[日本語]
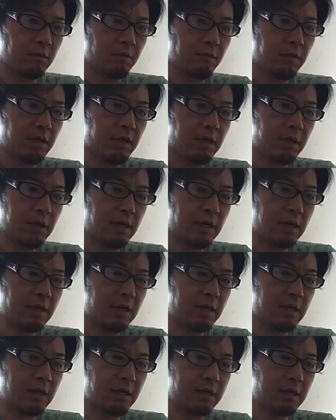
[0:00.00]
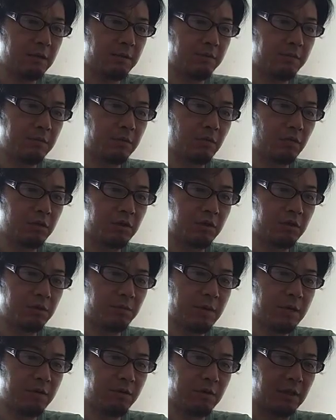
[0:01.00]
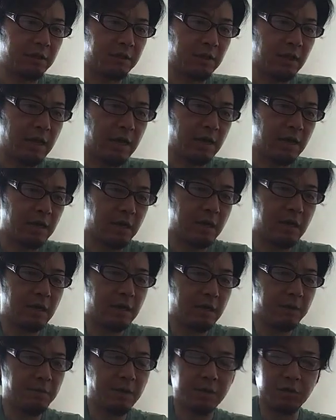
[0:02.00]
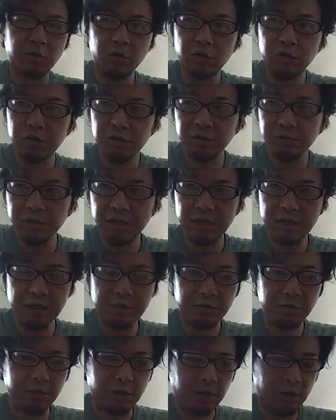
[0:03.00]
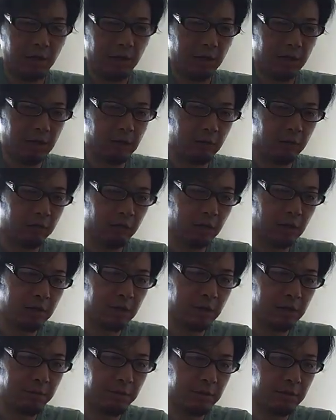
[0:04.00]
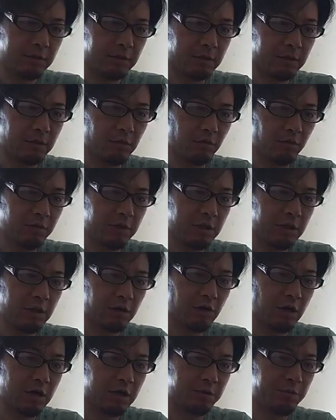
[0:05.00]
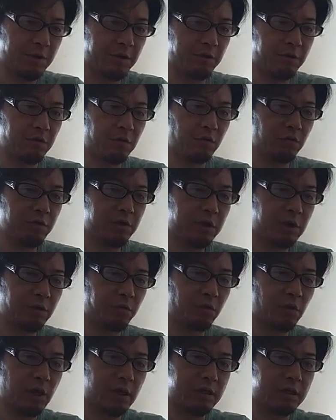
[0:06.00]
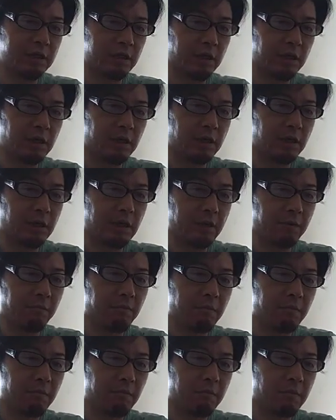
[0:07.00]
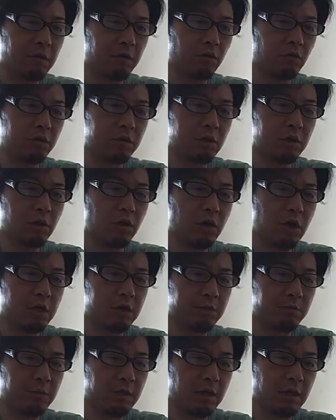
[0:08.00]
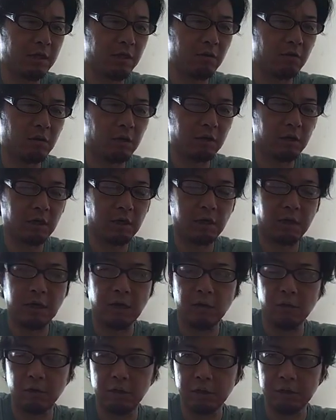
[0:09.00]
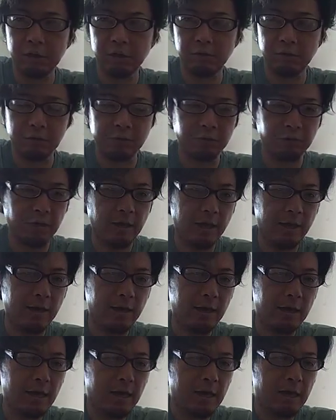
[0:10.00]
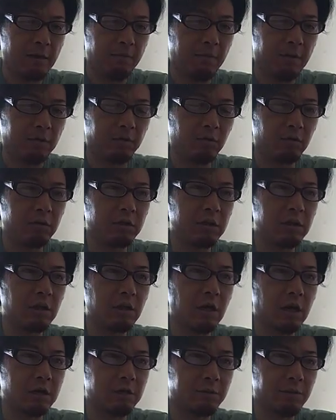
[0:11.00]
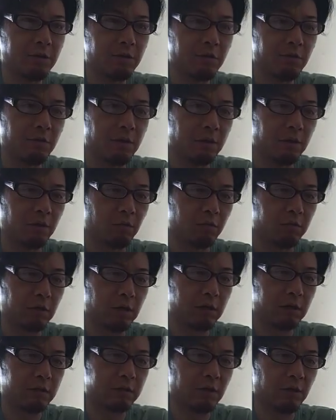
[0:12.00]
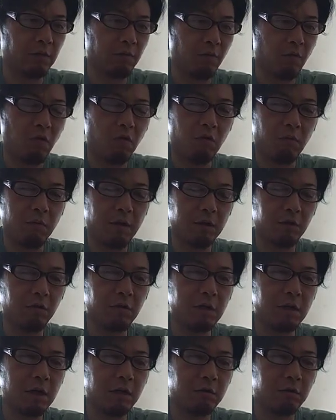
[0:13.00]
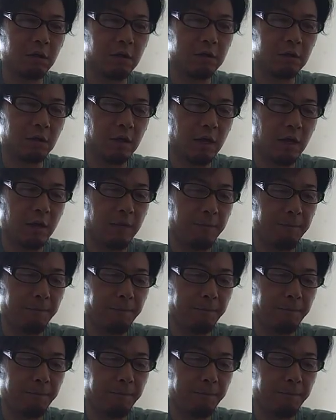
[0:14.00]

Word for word: ビギナーが投資する場合のですね、えー、まあ、長期積み立てについてご相談いただいてます、投資信託を始める、投資信託の開始、まあ、投資信託を始めたいという方が結構いらっしゃるんですよね、まあ、投資信託を始めるにはということなんですけども、まあ、とにかくですね